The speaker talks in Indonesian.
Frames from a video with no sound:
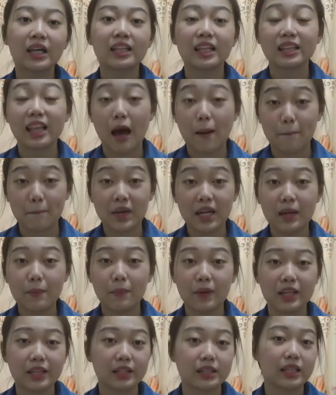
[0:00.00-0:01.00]
Tetapi
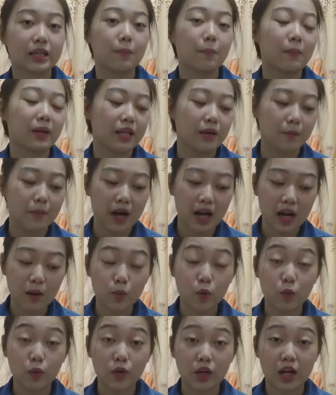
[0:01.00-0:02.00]

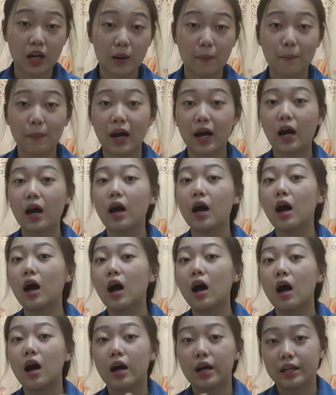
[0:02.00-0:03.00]
penyebaran bumbu dan rempah
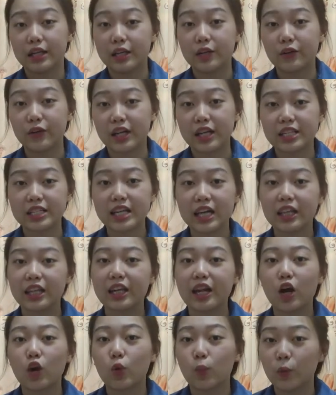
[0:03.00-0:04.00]
di Indonesia
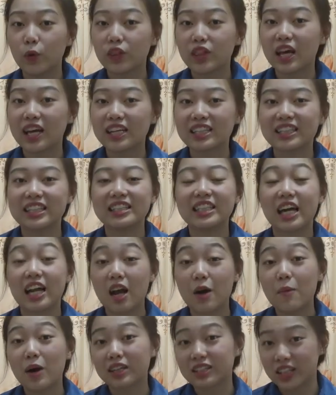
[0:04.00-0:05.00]
tidak luput dari
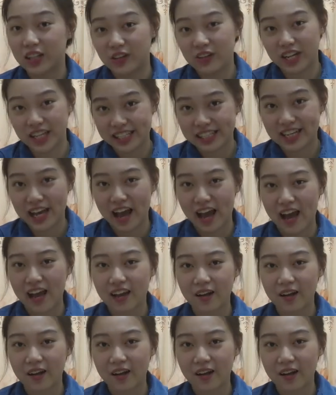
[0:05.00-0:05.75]
sejarah bangsa Indonesia.